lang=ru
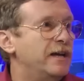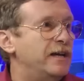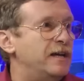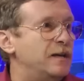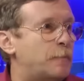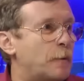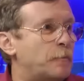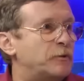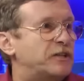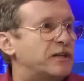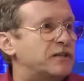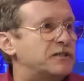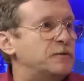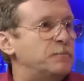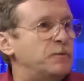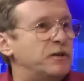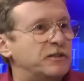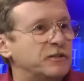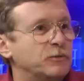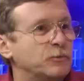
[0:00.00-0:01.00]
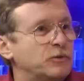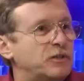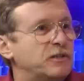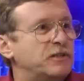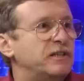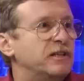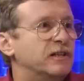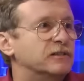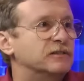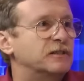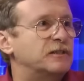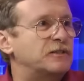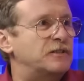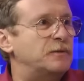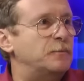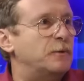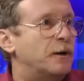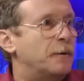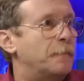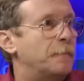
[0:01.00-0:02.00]
и попытаться перетянуть одеяло на
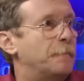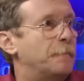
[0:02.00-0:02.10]
себя?